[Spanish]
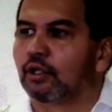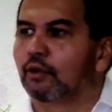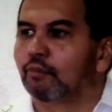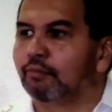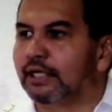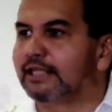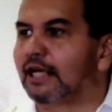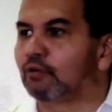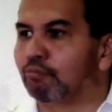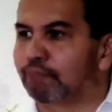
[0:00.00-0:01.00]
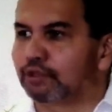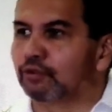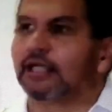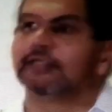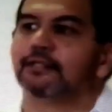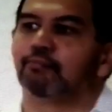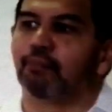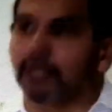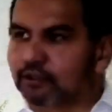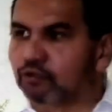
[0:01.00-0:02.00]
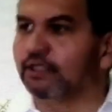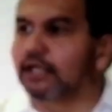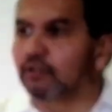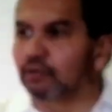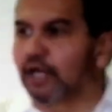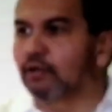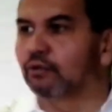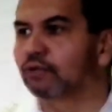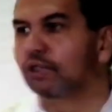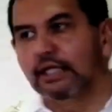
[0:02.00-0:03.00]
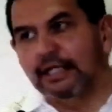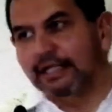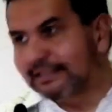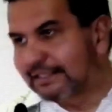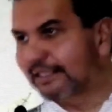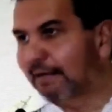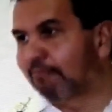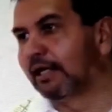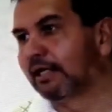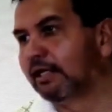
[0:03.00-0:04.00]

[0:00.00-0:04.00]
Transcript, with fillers: ver si algún personal se puede subir a ayudarnos en esta etapa.